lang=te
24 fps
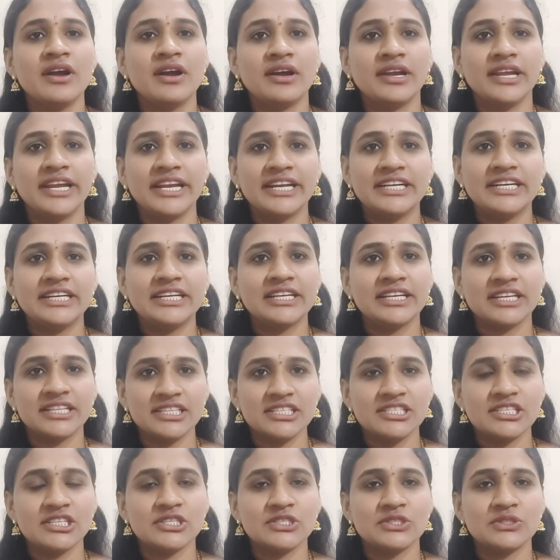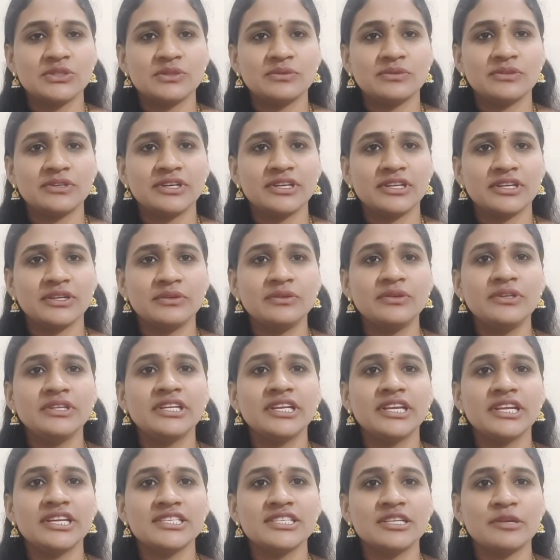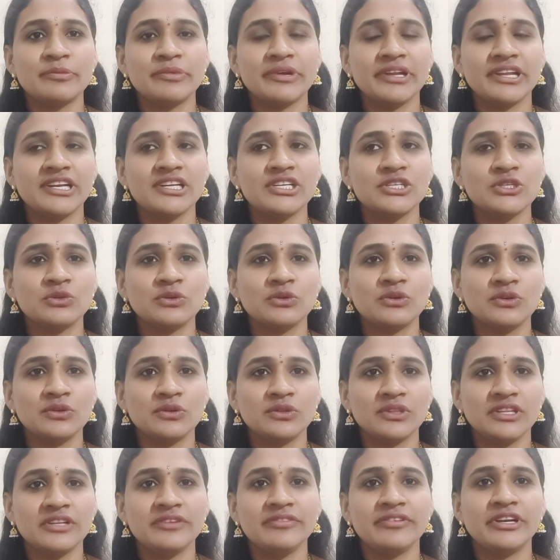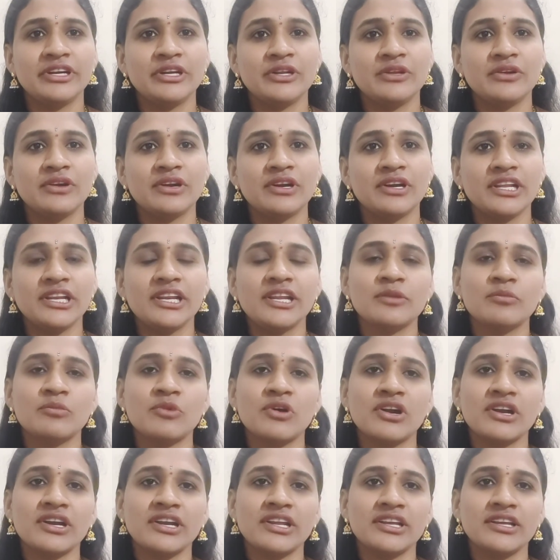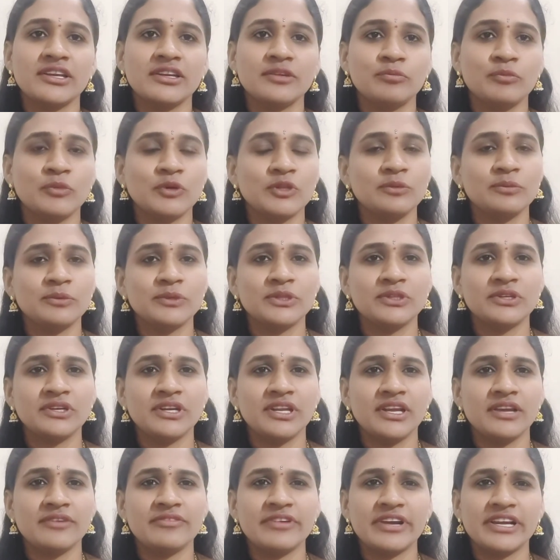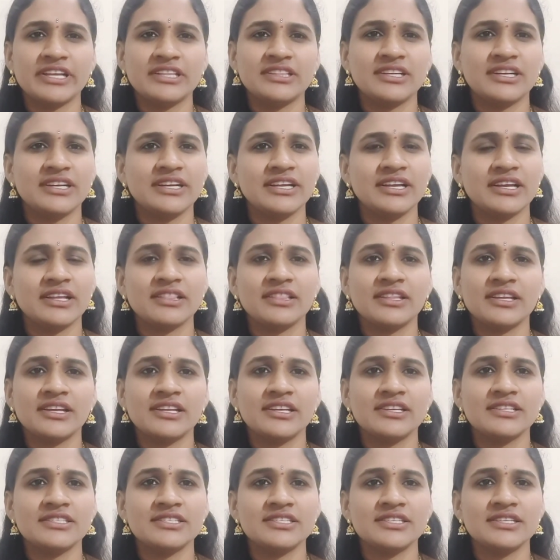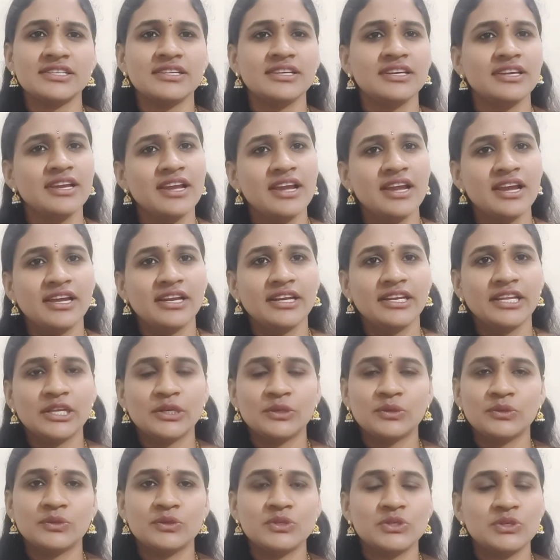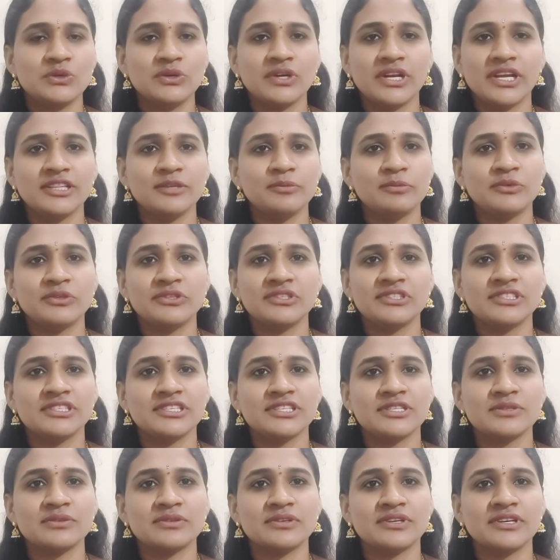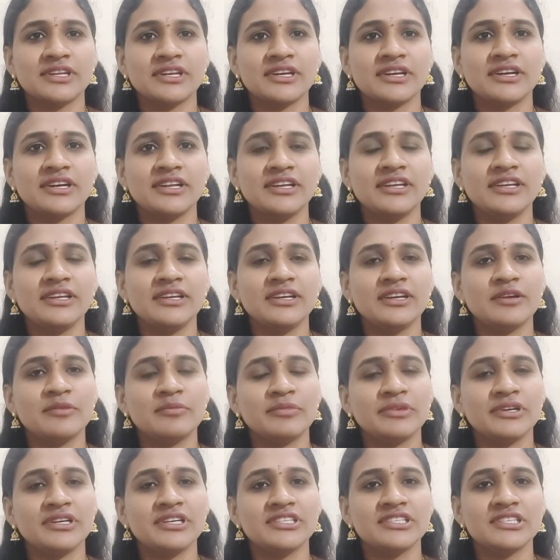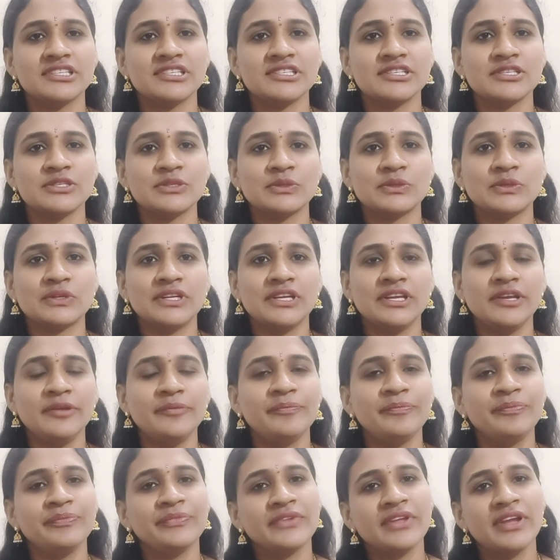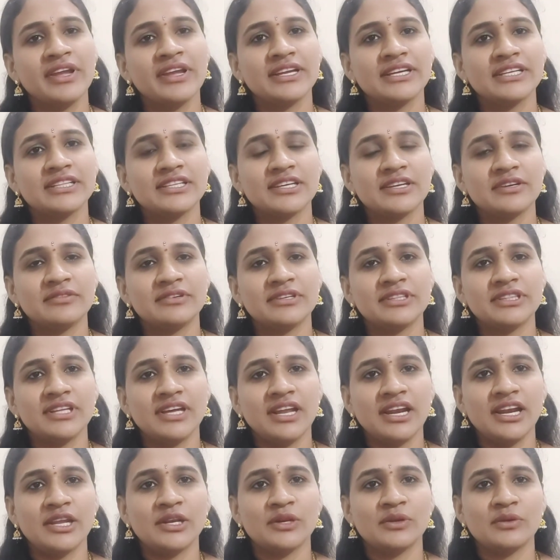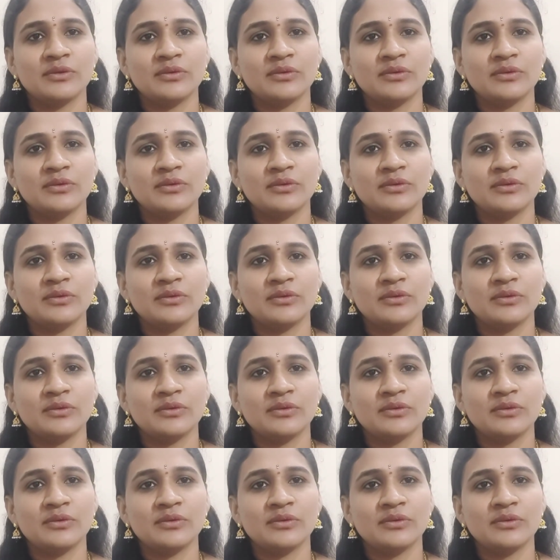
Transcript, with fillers: ఎడిటింగ్ అది చేస్తూ ఉంటాను ఇన్ కేస్ ఎప్పుడైనా షూట్ ఉంది వీడియో అంటే నేను మార్నింగ్ పొద్దు పొద్దున్నే ఫైవ్ థర్టీకి అంతా లేచి నేను షూట్ అయితే పూర్తి చేసుకుంటానండి కంప్లీట్ చేసేసుకొని ఇంకా తర్వాత నేను